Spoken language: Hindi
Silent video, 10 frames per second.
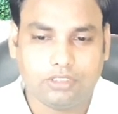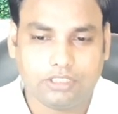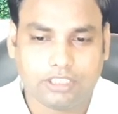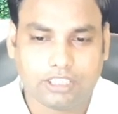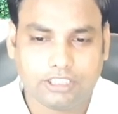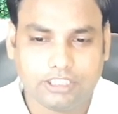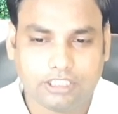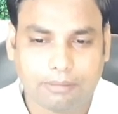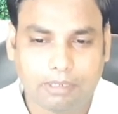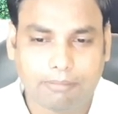इस तरीके
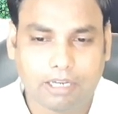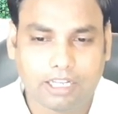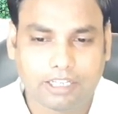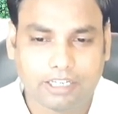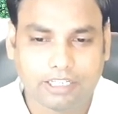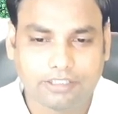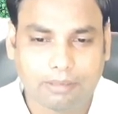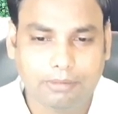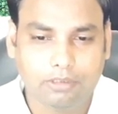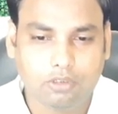जितना भी आप ड्रैग करेंगे
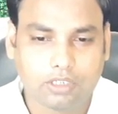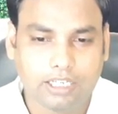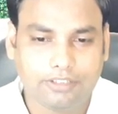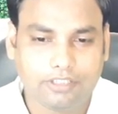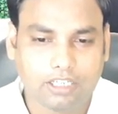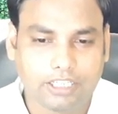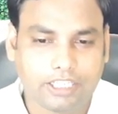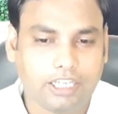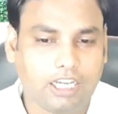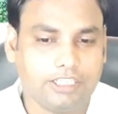सभी लोग का आंसर लिख
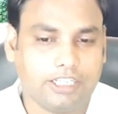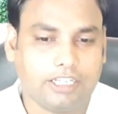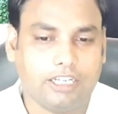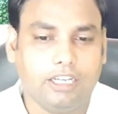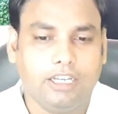के आ जाएगा